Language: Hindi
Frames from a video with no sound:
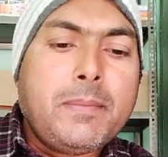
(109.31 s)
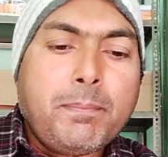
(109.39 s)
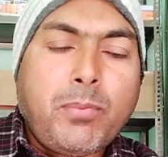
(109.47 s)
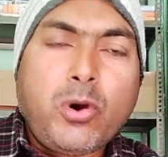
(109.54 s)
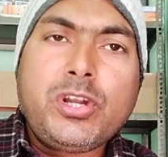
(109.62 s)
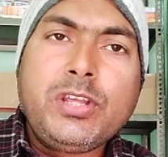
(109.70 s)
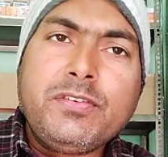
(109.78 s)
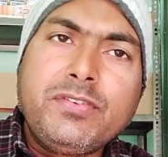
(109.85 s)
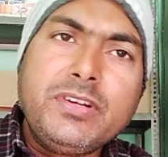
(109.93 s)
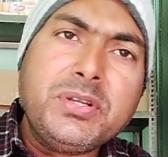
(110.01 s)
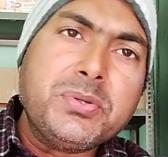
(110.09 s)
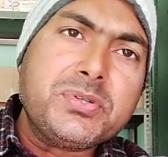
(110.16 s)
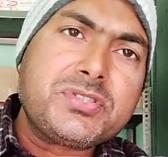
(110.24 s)
बॉडी
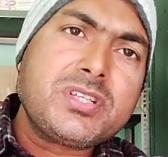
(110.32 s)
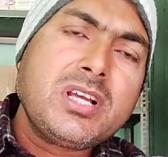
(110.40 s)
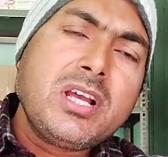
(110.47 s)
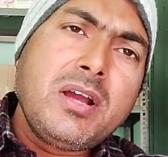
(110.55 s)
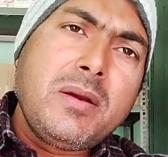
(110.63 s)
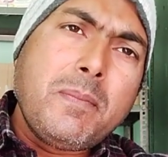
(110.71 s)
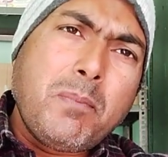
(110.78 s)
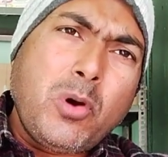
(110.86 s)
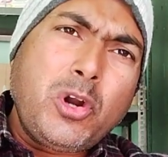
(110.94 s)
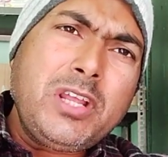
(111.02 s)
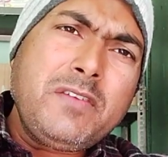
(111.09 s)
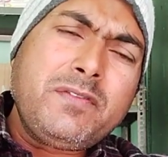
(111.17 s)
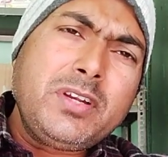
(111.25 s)
फ्लूड्स
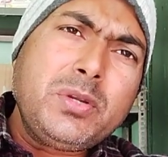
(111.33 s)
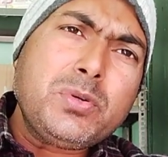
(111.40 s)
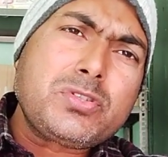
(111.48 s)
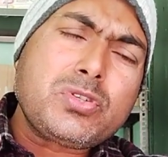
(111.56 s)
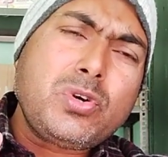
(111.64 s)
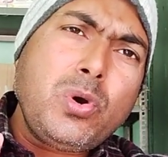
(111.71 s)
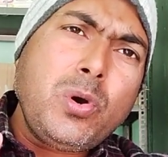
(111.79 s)
बॉडी फ्लूड्स को